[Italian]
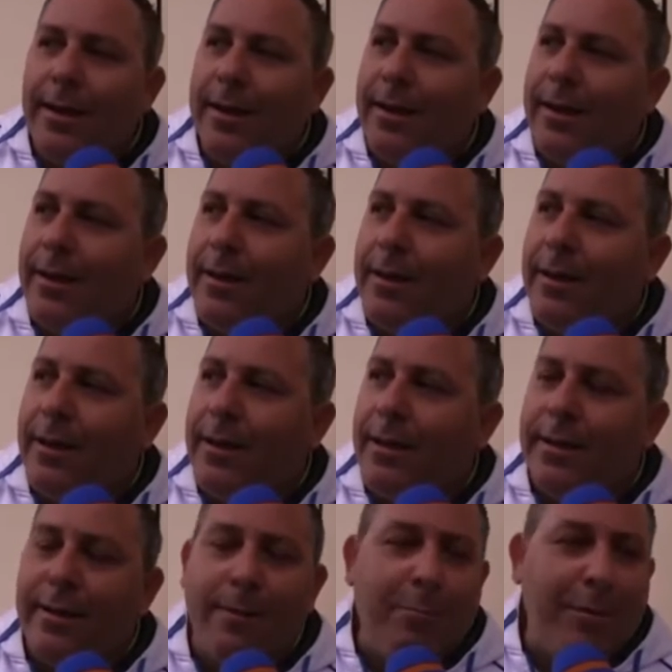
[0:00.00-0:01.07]

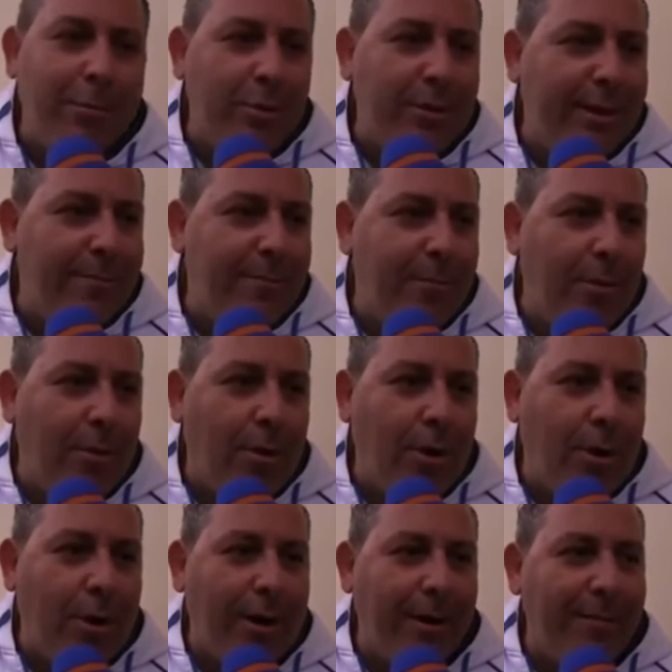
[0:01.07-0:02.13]
eh, nel primo tempo
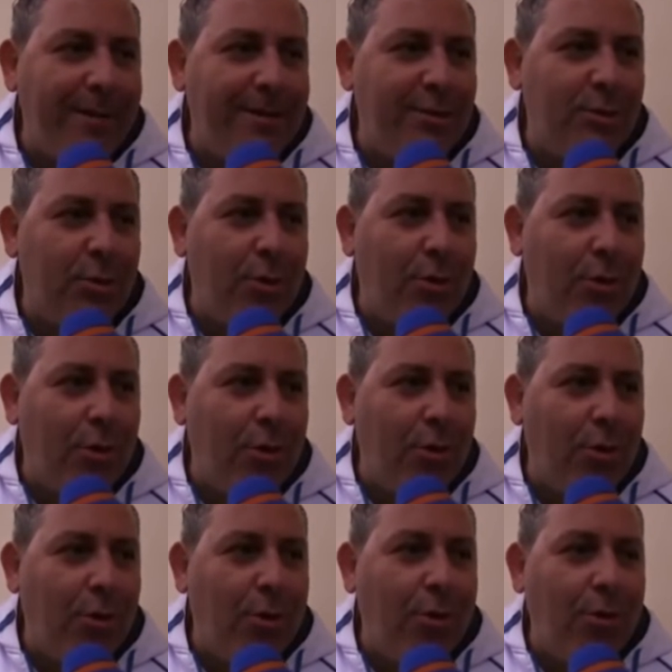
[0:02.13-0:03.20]
ha
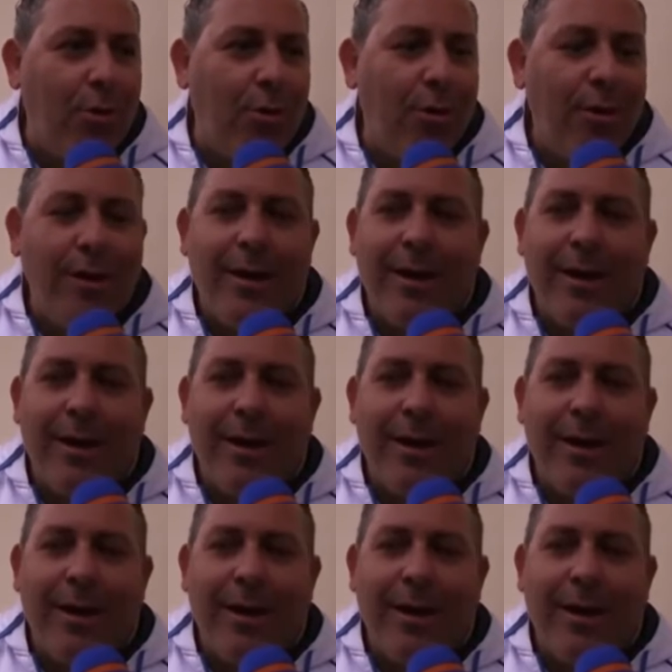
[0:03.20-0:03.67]
rimesso